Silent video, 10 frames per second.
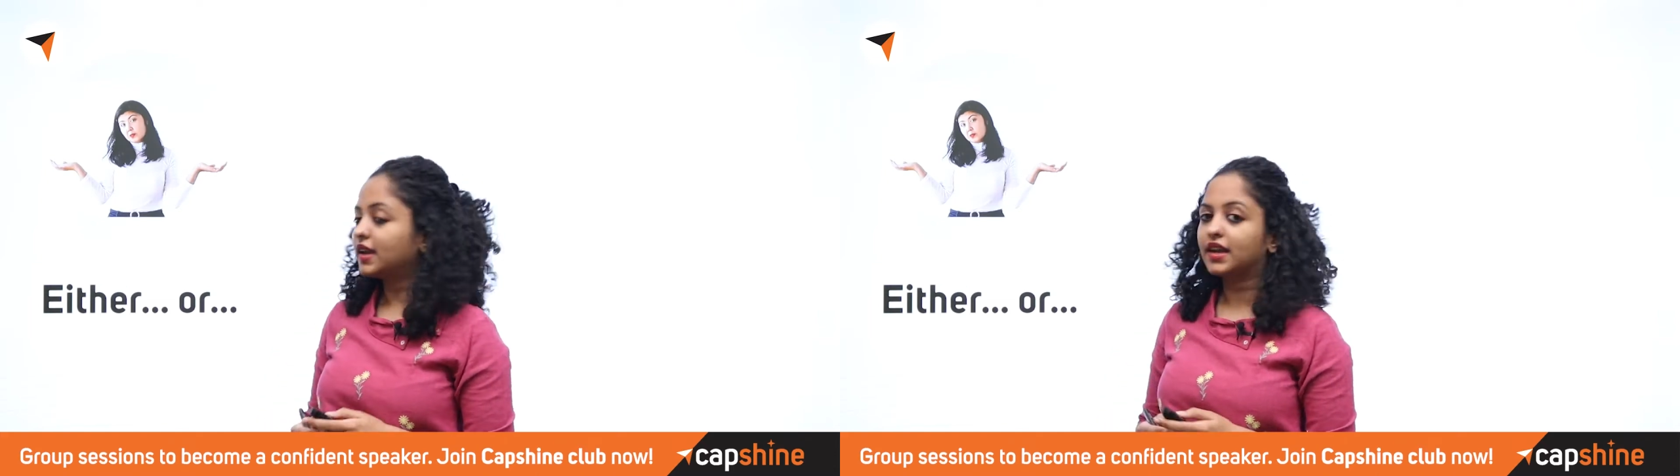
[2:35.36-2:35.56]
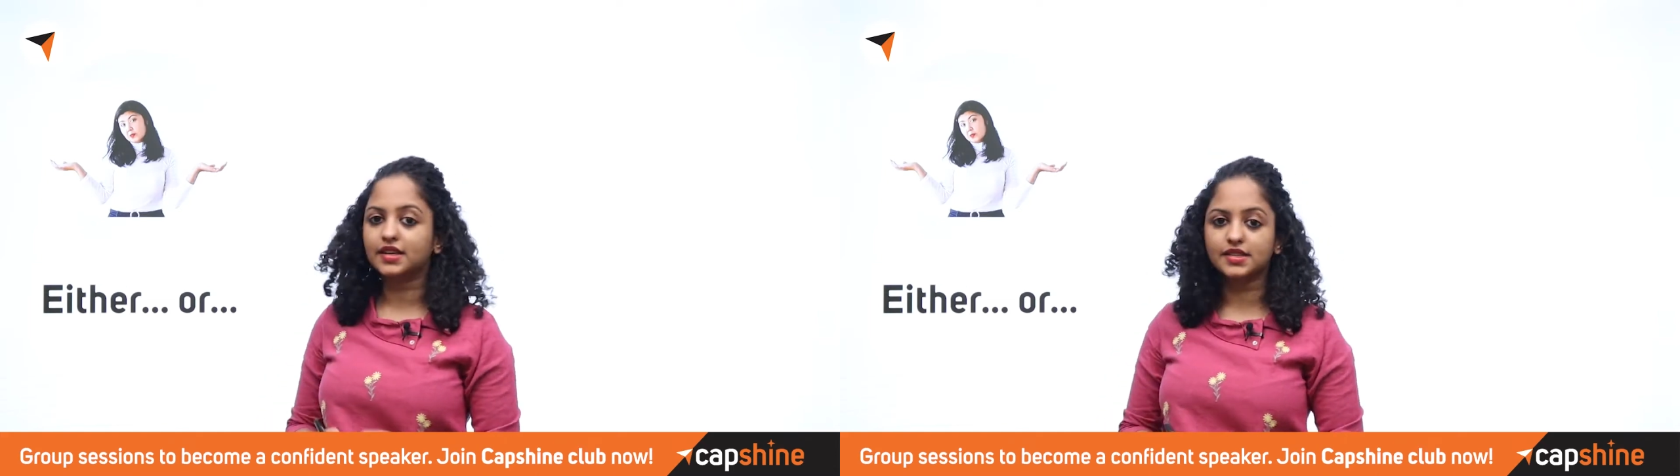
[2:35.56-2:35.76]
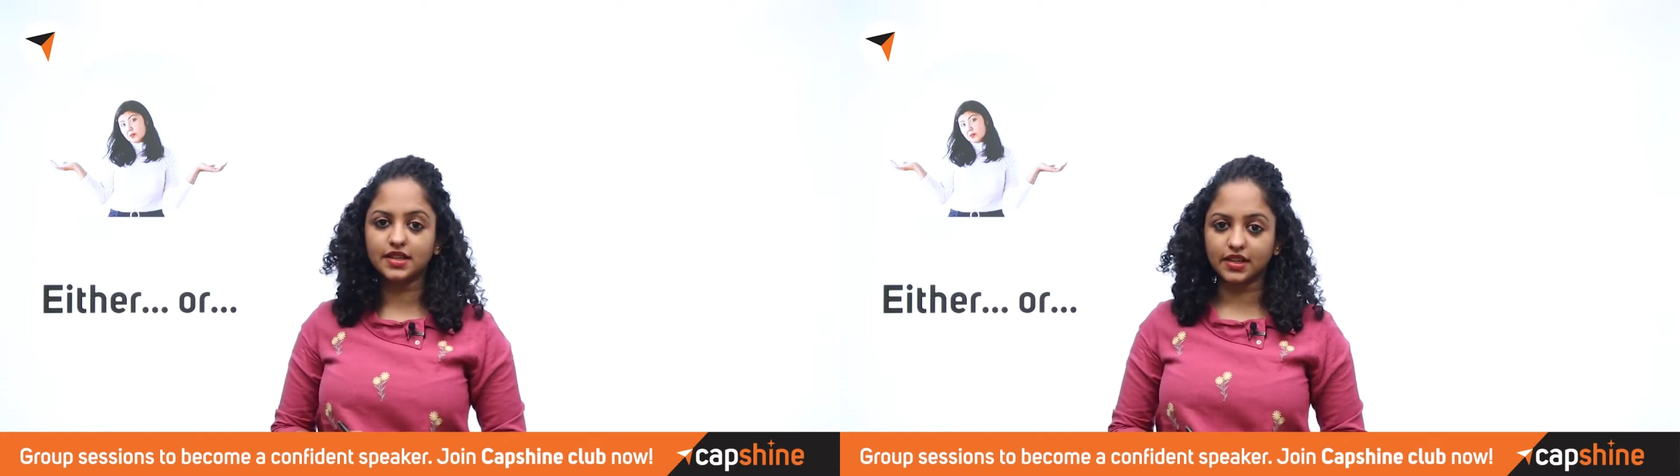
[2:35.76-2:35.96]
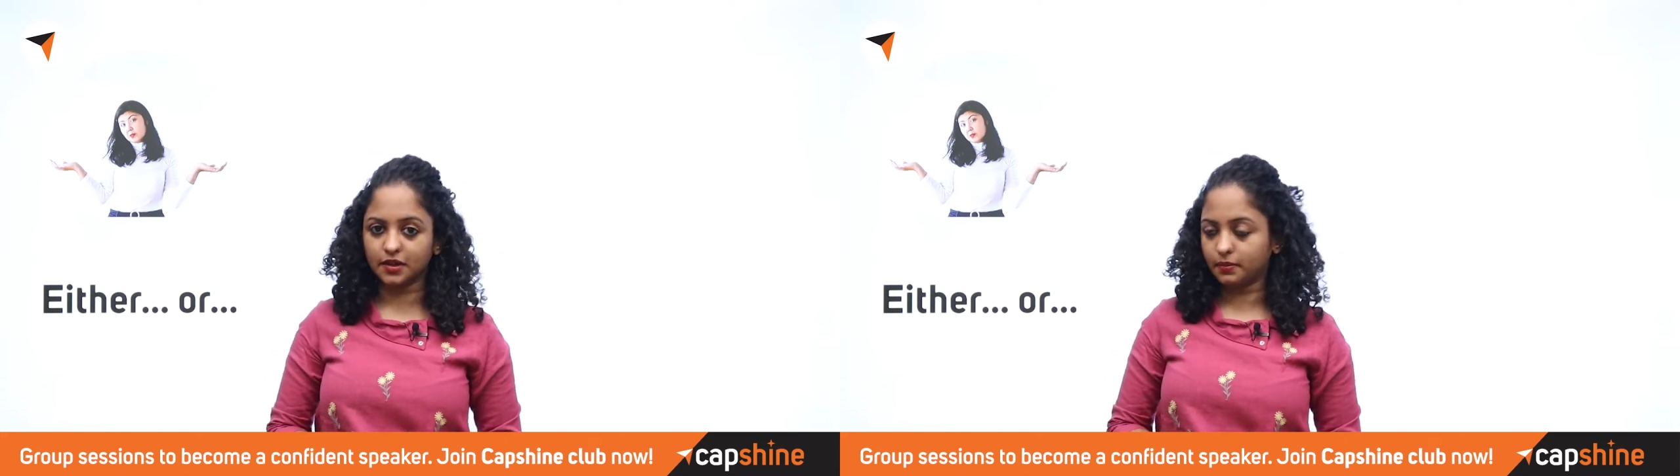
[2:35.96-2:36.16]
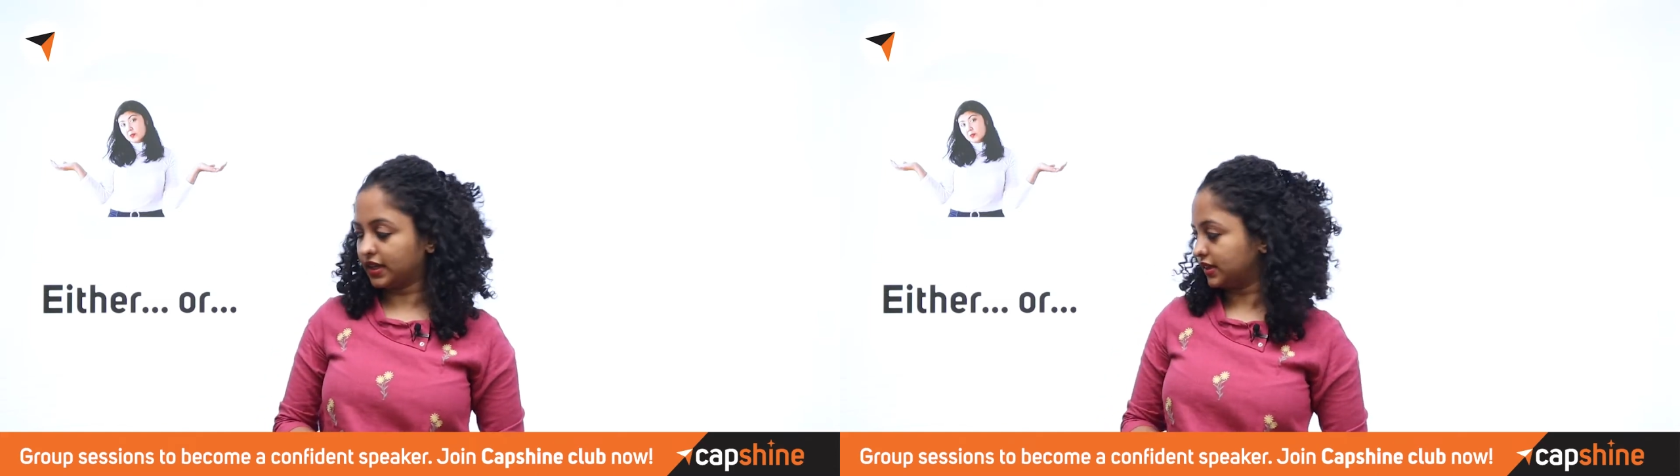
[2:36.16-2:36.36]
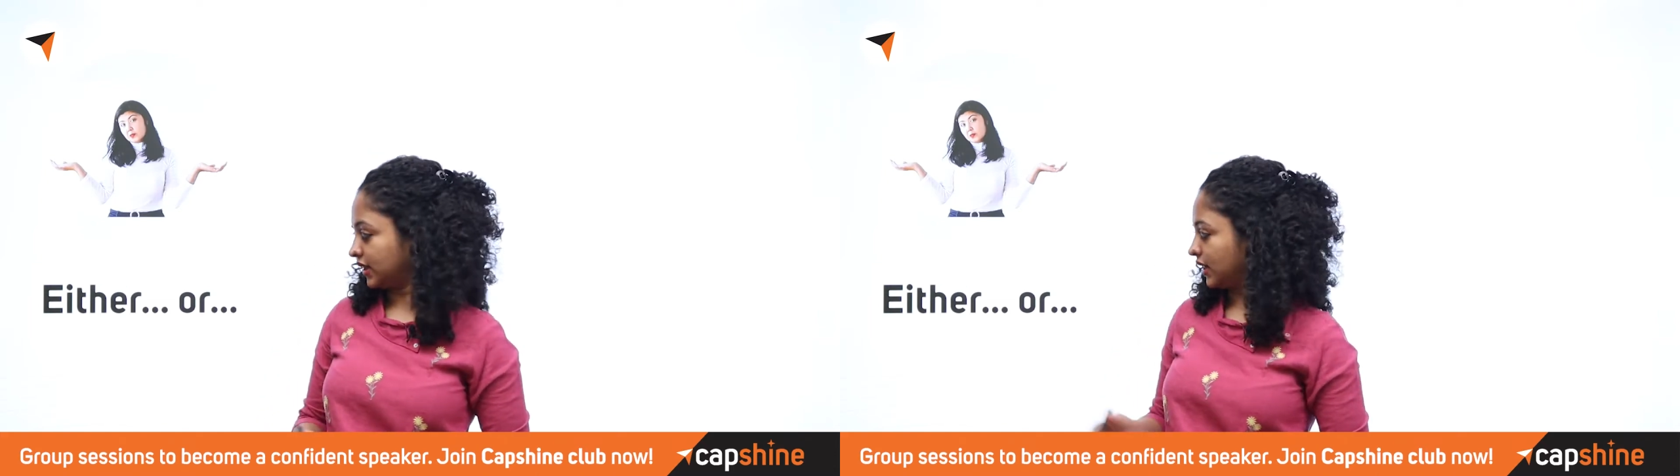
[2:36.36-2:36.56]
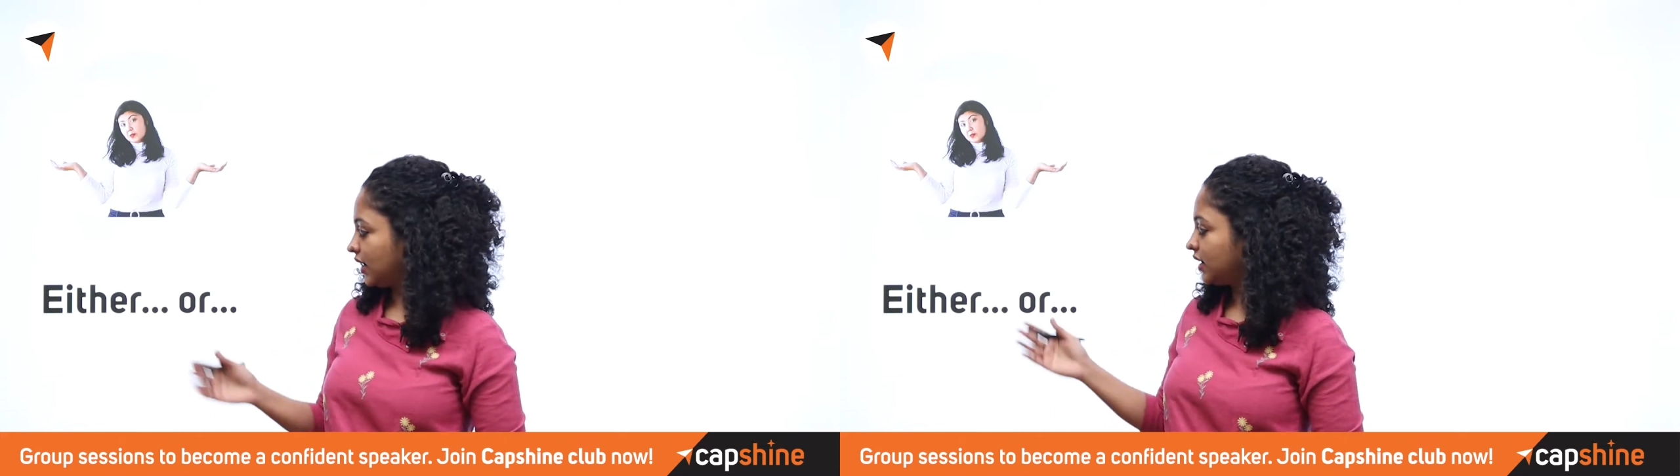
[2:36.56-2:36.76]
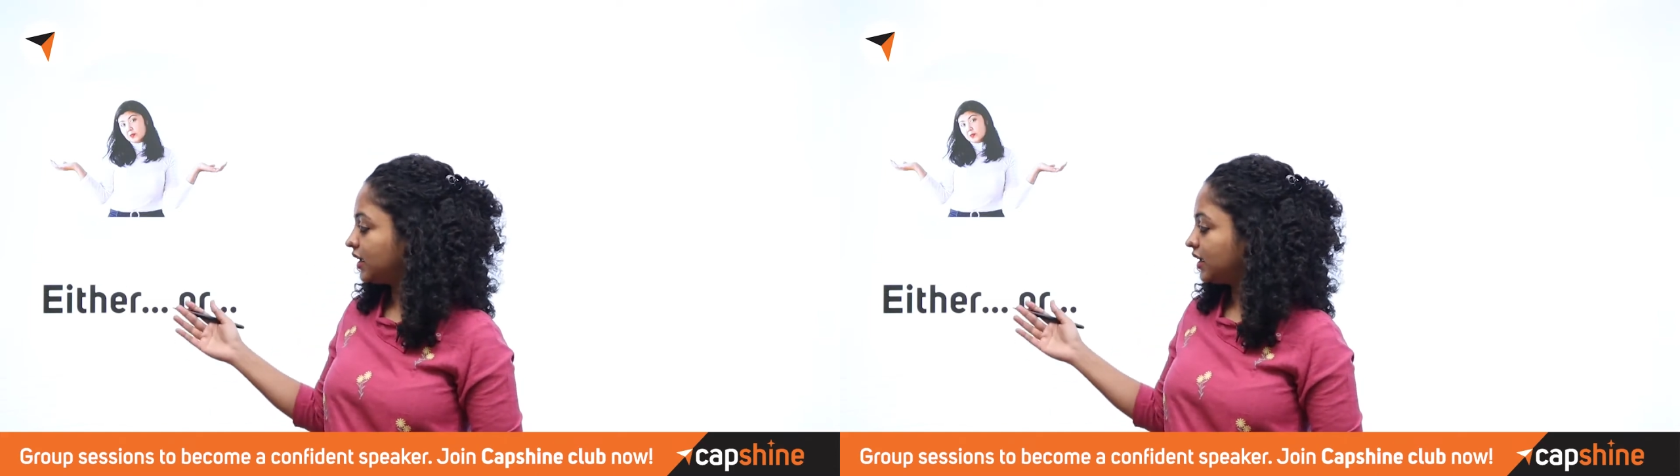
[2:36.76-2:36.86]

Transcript: நெக்ஸ்ட் என்னன்னு பார்த்தீங்கன்னா